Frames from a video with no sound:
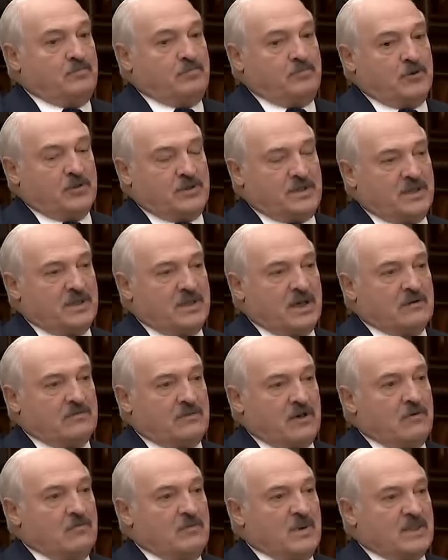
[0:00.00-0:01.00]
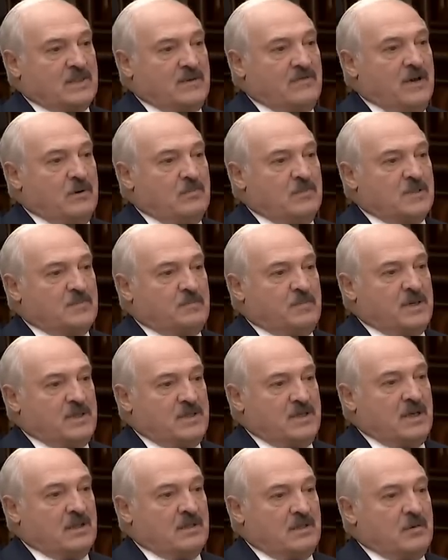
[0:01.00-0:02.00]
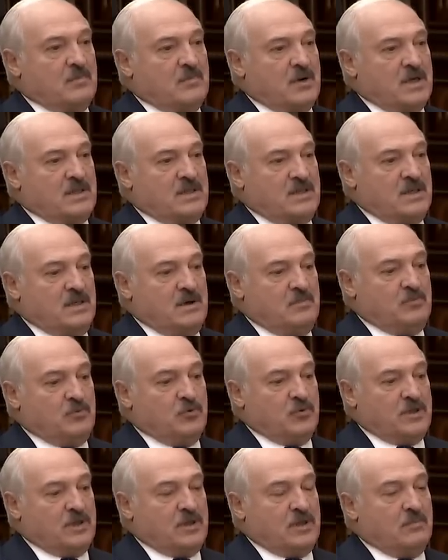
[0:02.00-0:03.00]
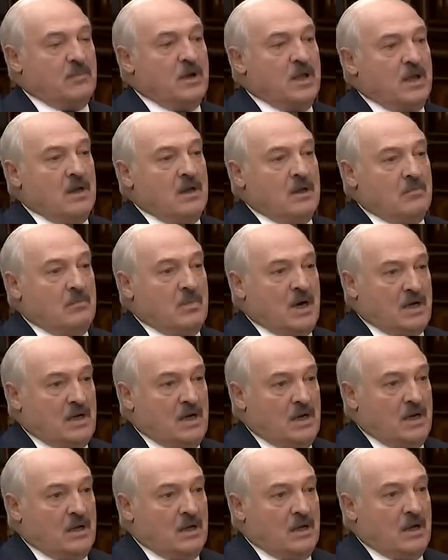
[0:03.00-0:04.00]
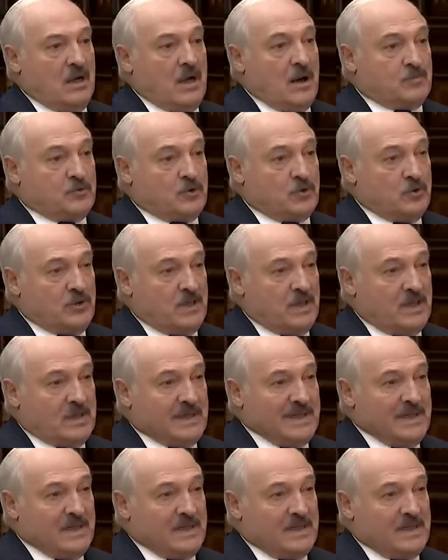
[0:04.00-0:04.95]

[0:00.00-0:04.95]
послезавтра в Москве мы с президентом mm России Путиным могли обсудить и